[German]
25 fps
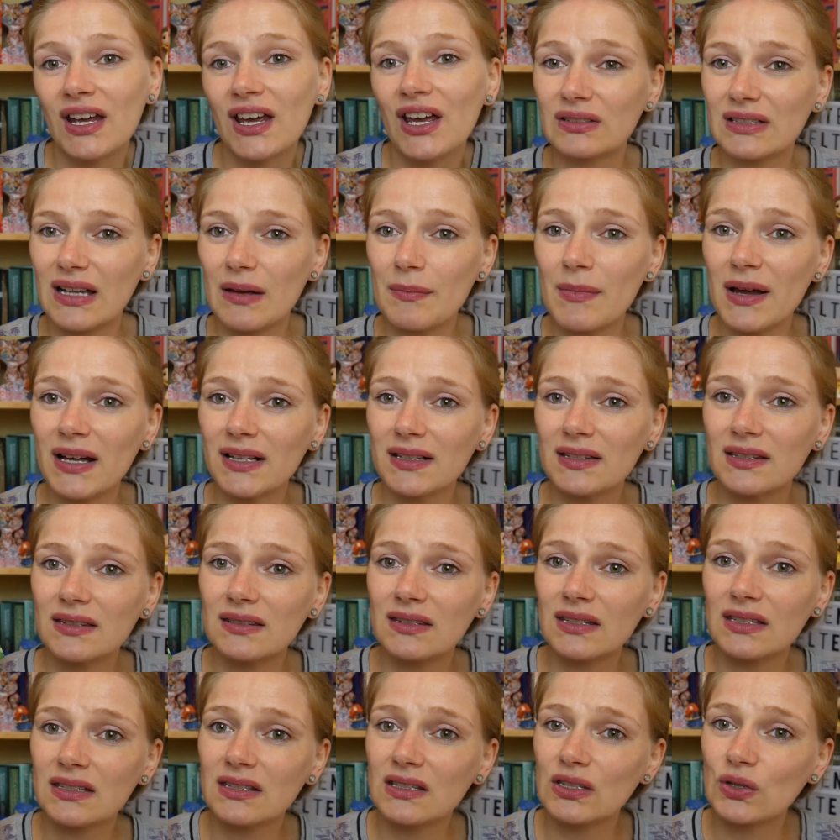Da macht sie
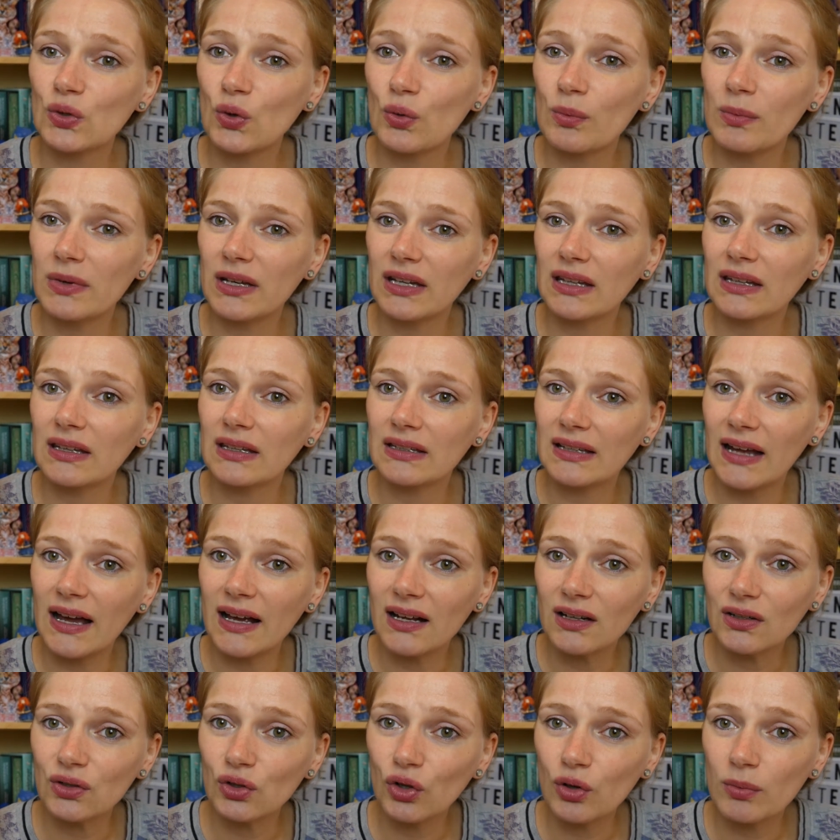sich nicht unbedingt
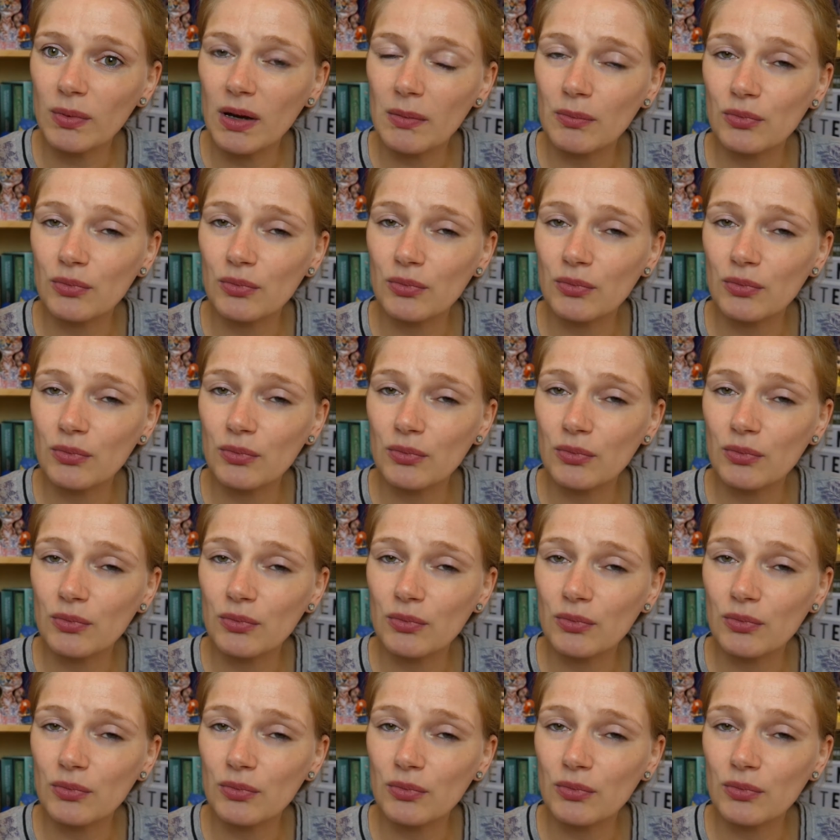Gedanken drüber,